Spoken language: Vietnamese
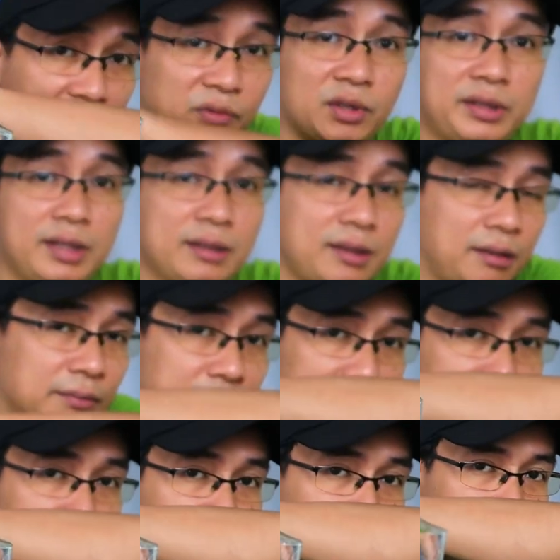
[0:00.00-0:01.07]
mình vừa xì xong
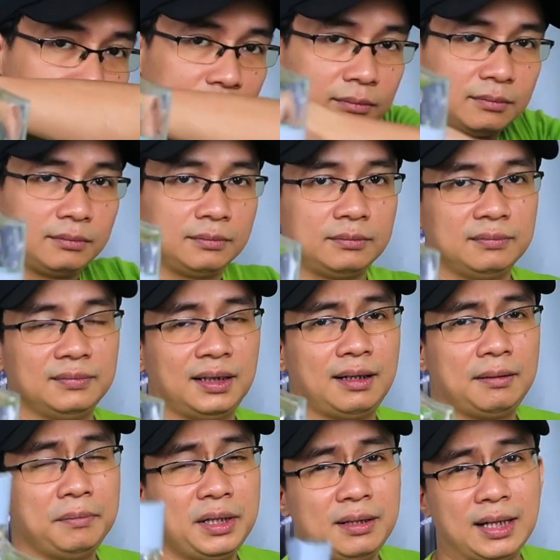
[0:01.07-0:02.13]

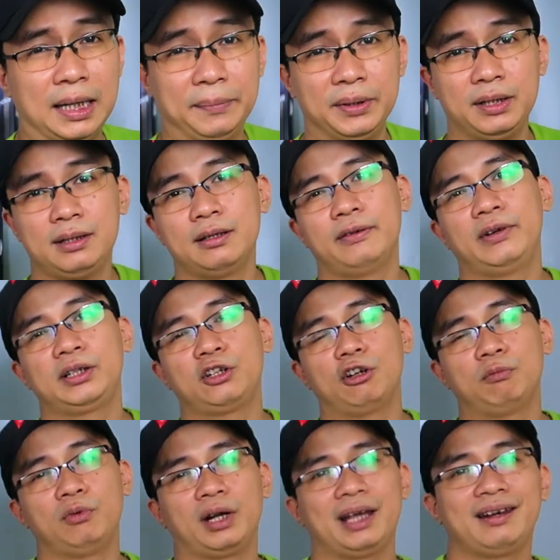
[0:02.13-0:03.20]
và mình cảm thấy nó vẫn
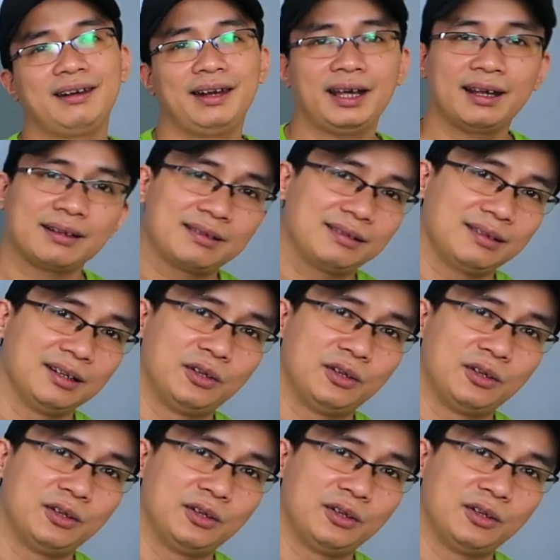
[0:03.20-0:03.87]
có một cái nét